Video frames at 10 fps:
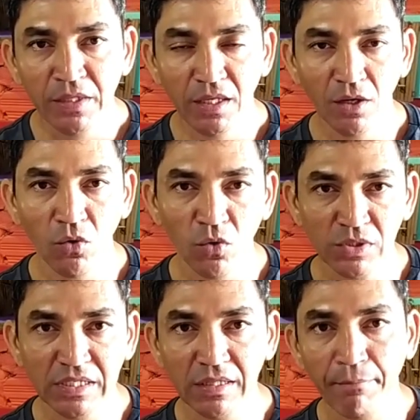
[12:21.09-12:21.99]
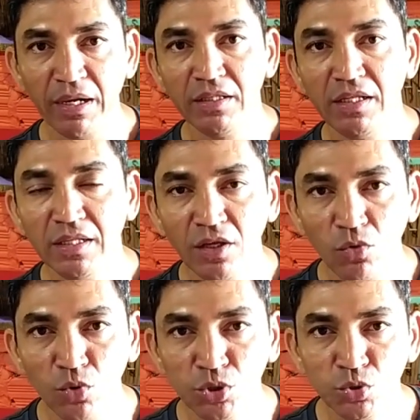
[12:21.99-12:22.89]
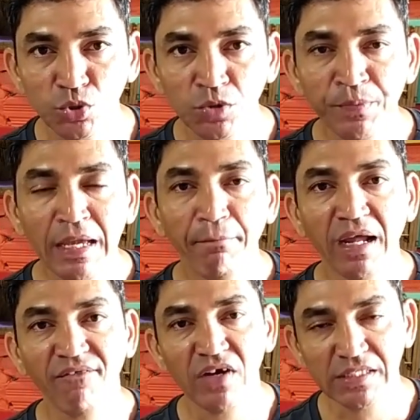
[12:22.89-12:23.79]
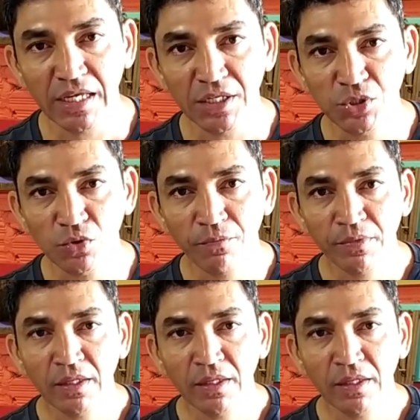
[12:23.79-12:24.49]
eu usando a planilha de custos para fazer isso.